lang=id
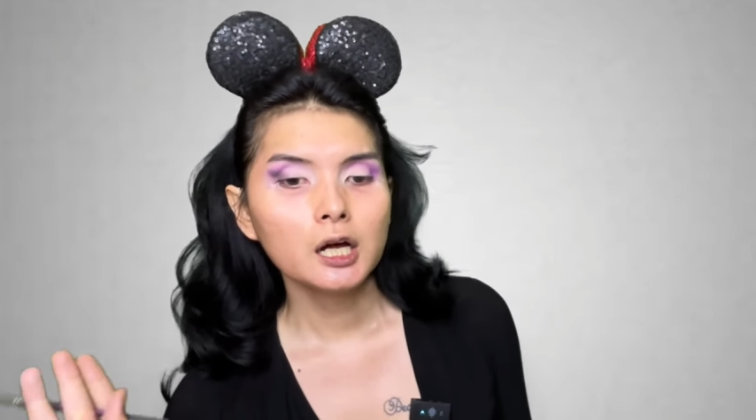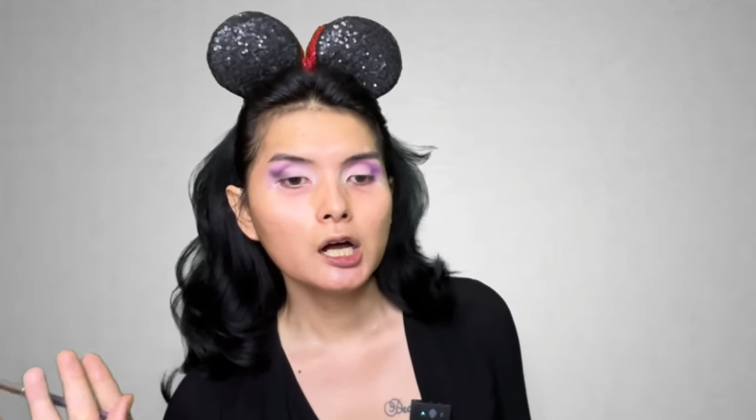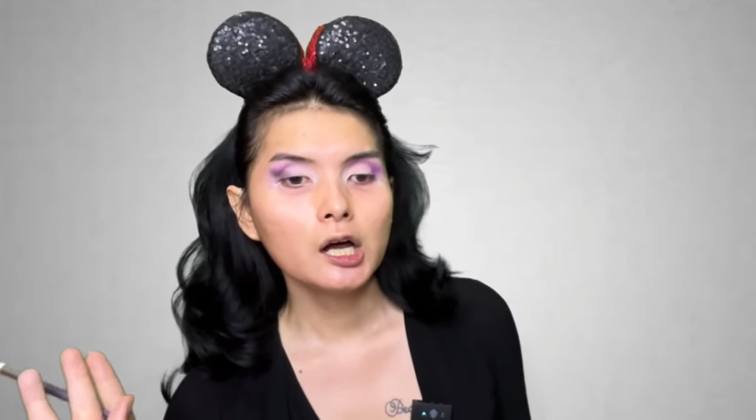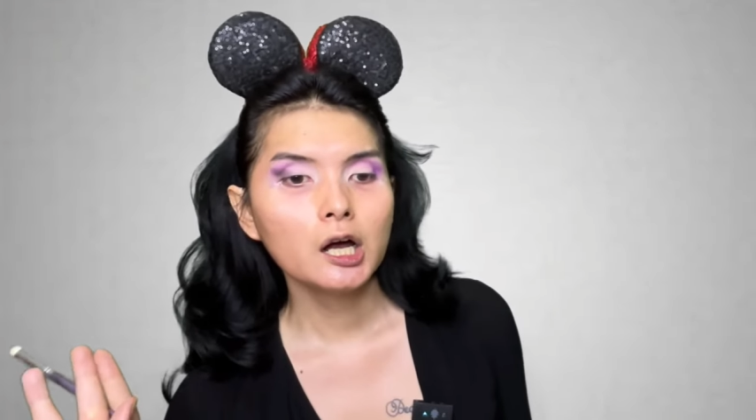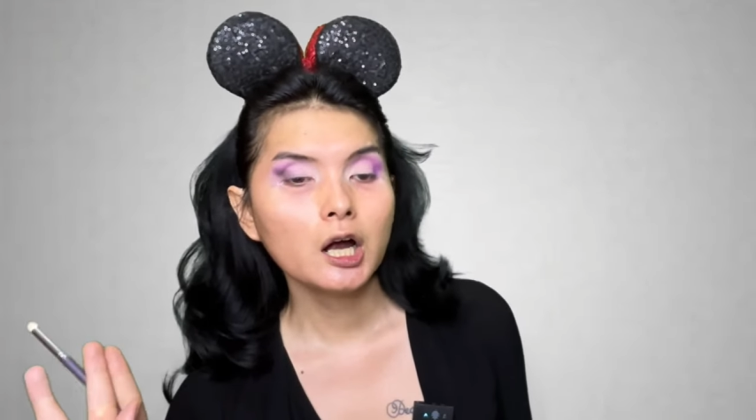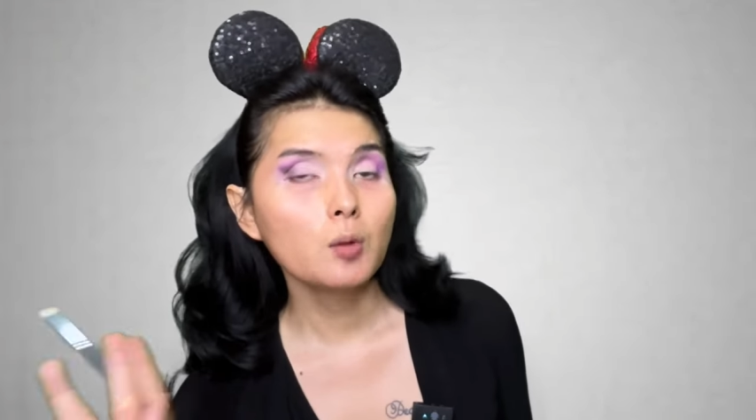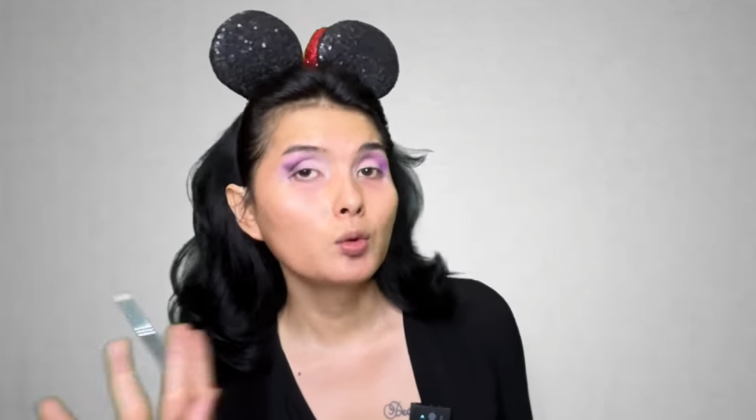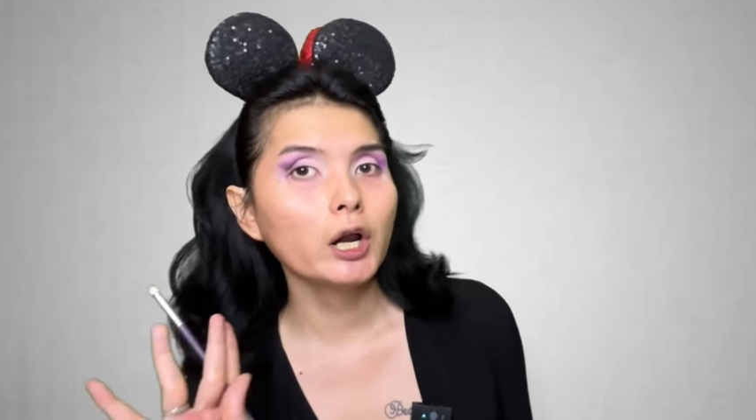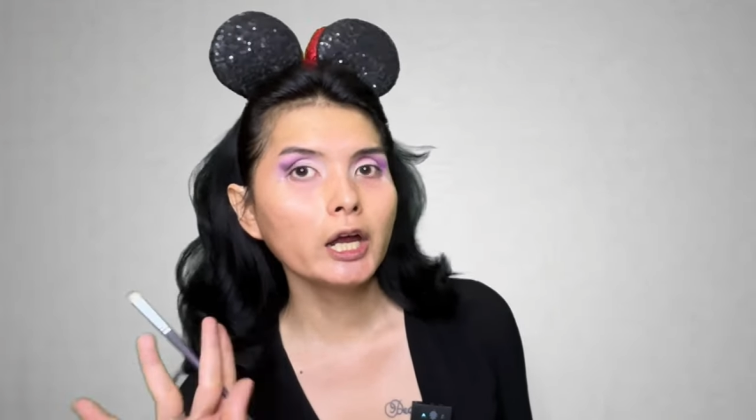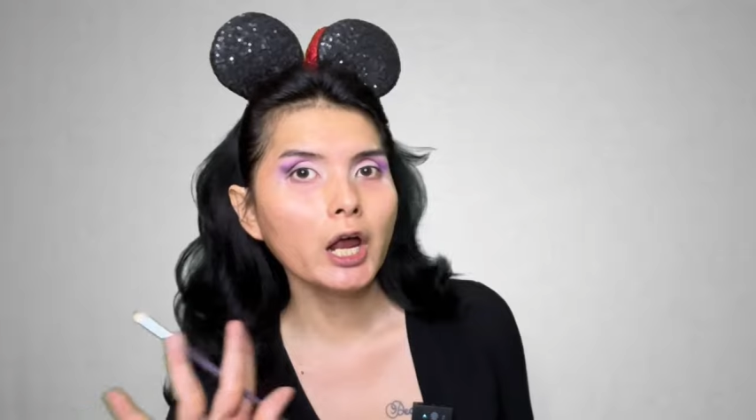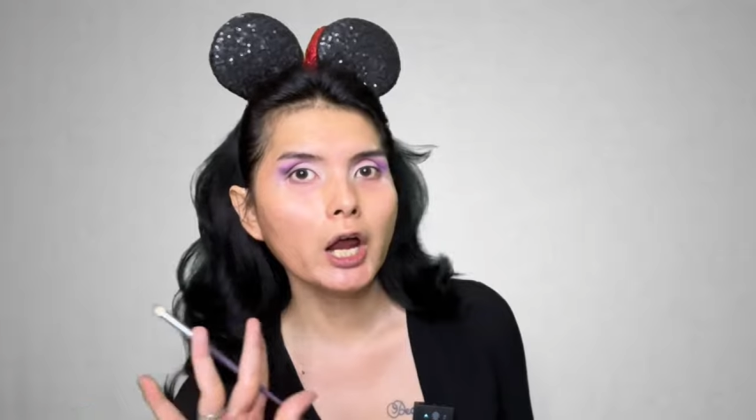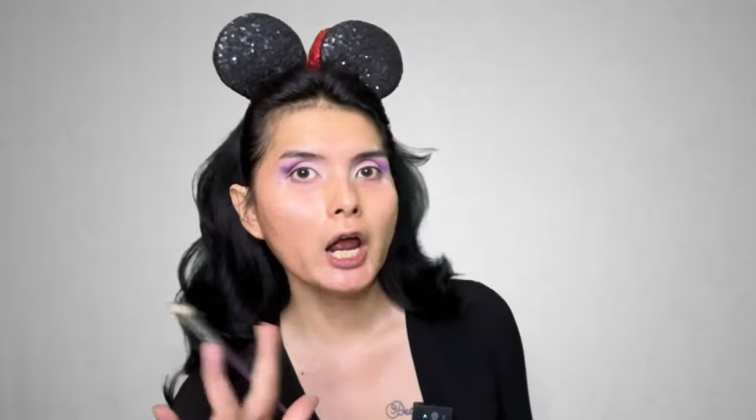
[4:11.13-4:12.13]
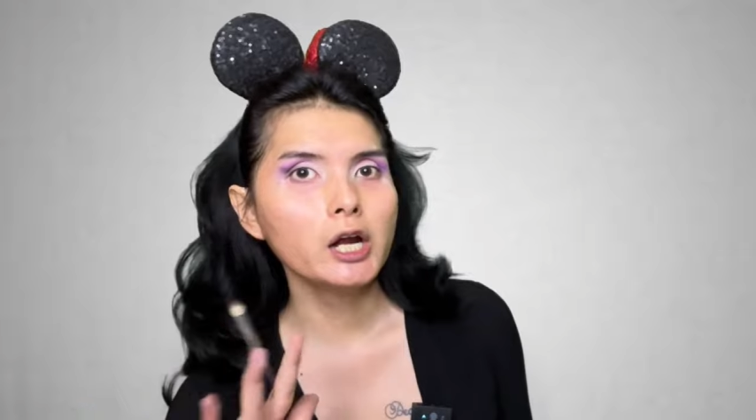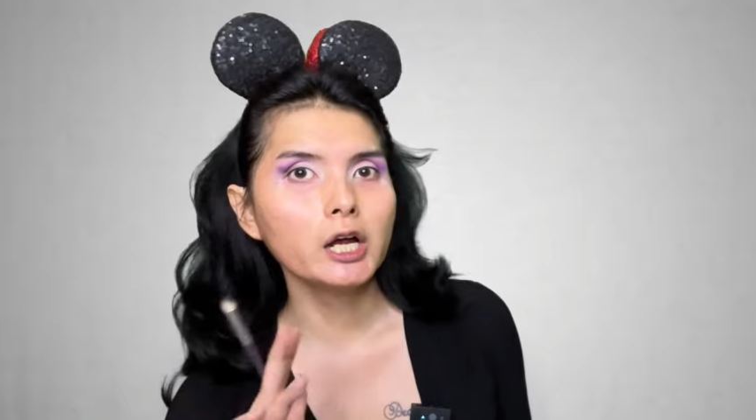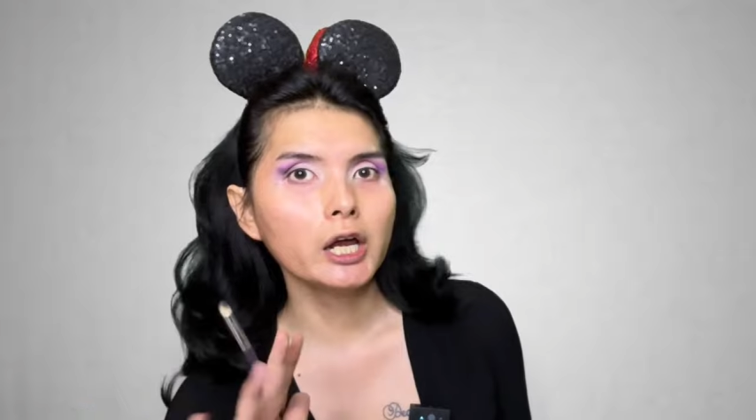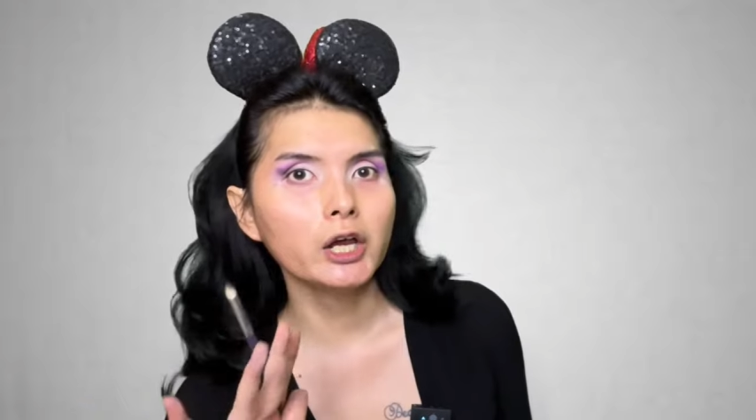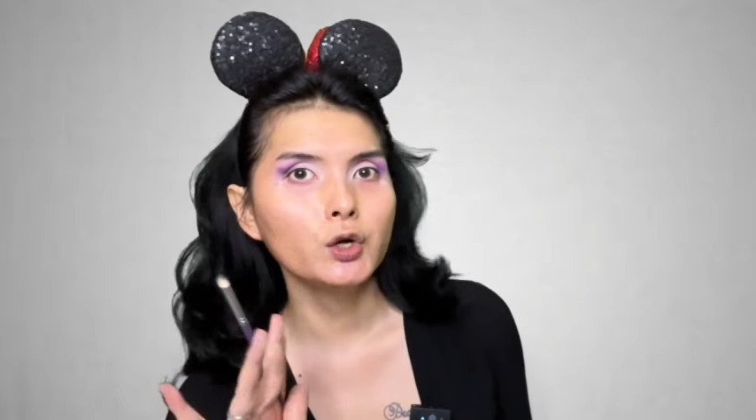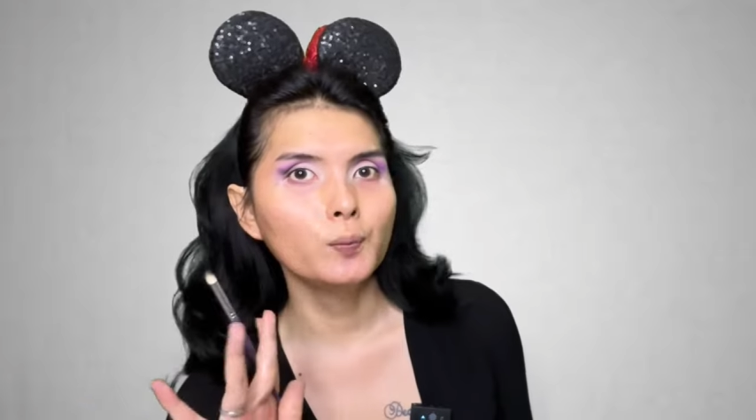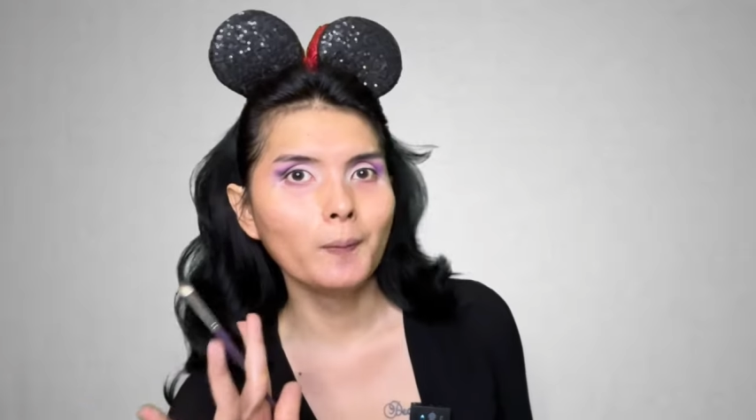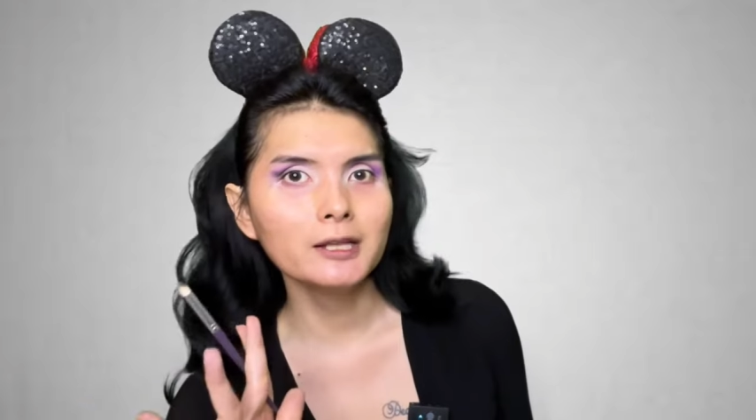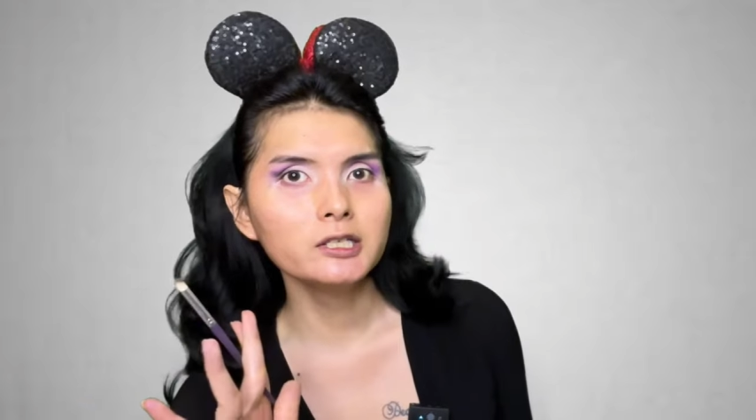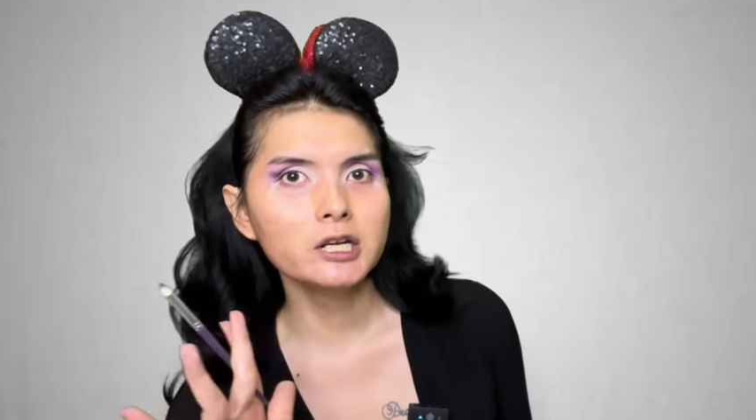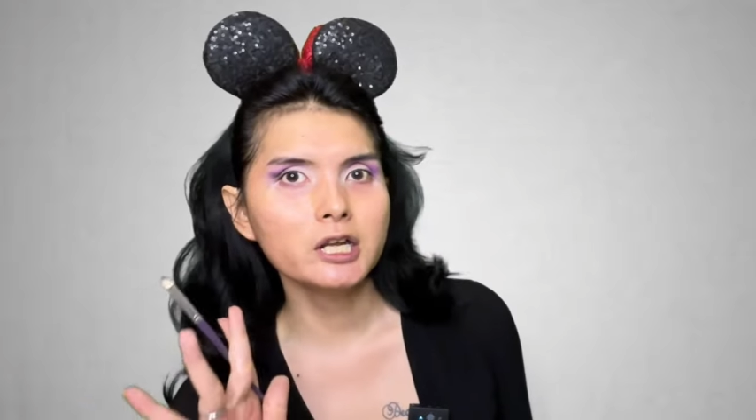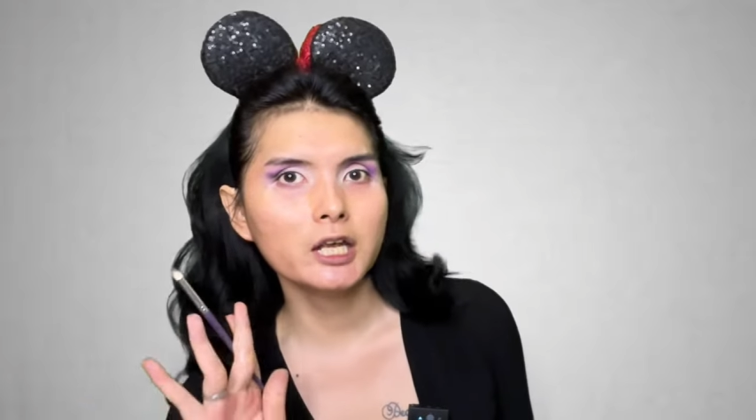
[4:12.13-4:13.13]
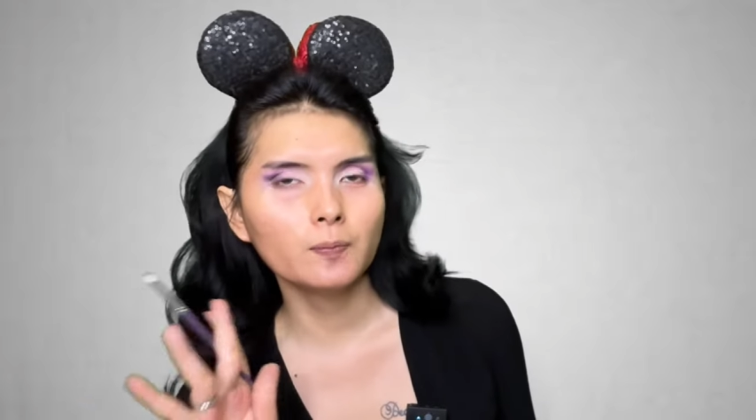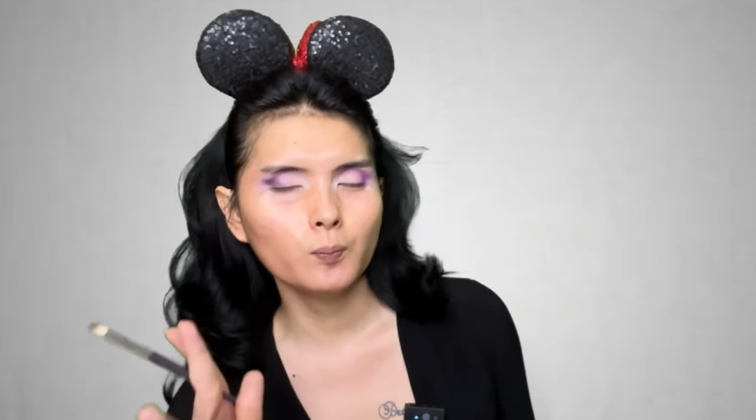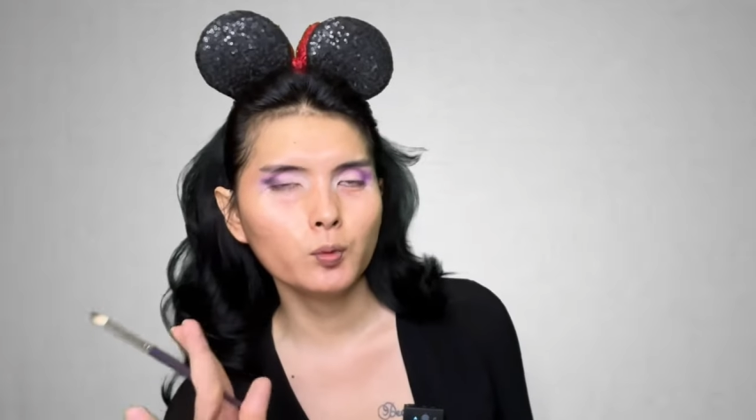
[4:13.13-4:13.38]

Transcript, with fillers: eh, nggak uh, boleh kayak ada kehidupan sedikit